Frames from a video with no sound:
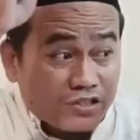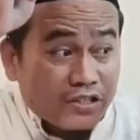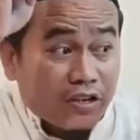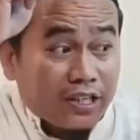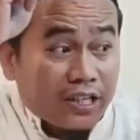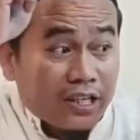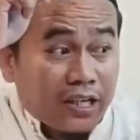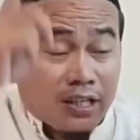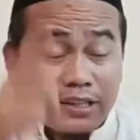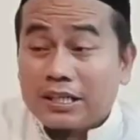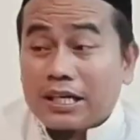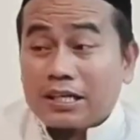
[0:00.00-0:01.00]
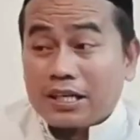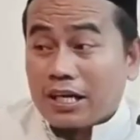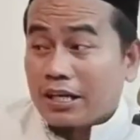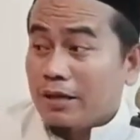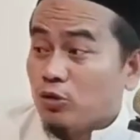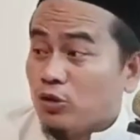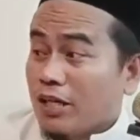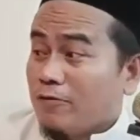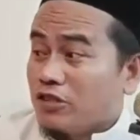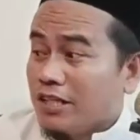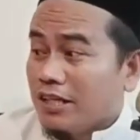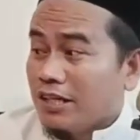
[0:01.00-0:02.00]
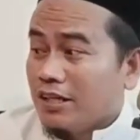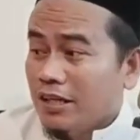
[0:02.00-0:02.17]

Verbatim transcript: soleh tidak dengan ilmu tafsir